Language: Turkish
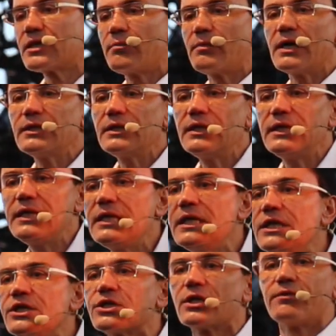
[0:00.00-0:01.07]
zaman
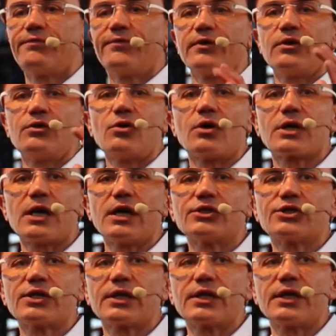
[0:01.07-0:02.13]
iyice de fırlıyor kan
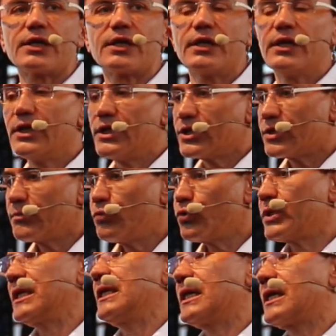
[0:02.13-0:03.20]
şekeri. Şimdi
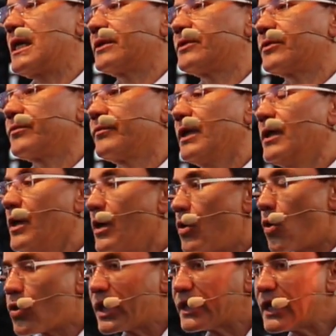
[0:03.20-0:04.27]
burada dikkat.
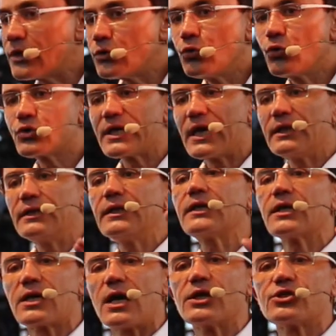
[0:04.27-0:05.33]
O kadar yükseldi
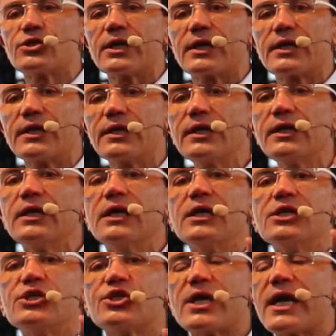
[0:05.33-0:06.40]
ki kan şekeri,
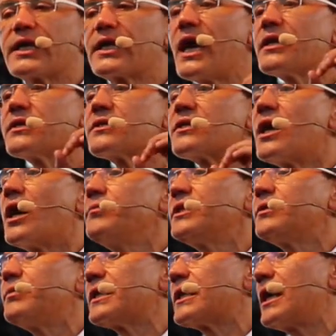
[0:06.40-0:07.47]
şeker
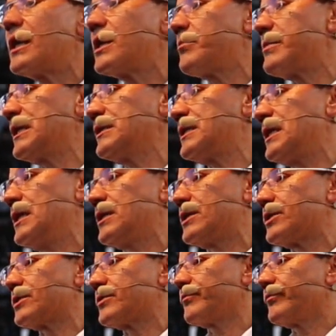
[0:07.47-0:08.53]
sabit bir eleman
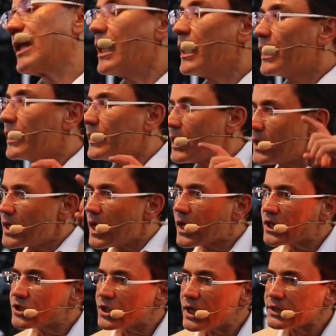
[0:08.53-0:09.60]
değildir. Ya
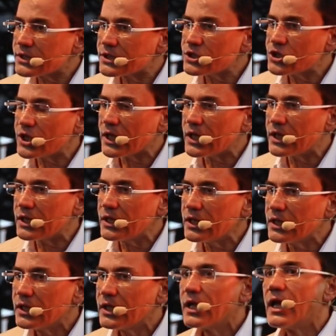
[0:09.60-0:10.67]
yakacaksın şekeri,
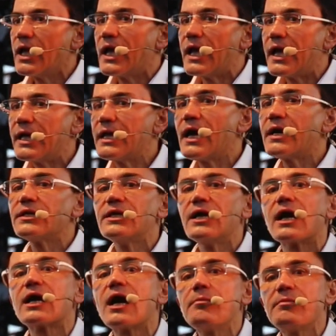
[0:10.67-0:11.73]
eğer
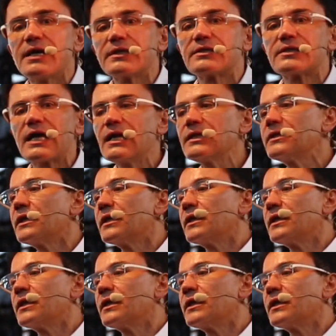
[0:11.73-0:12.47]
yakamazsan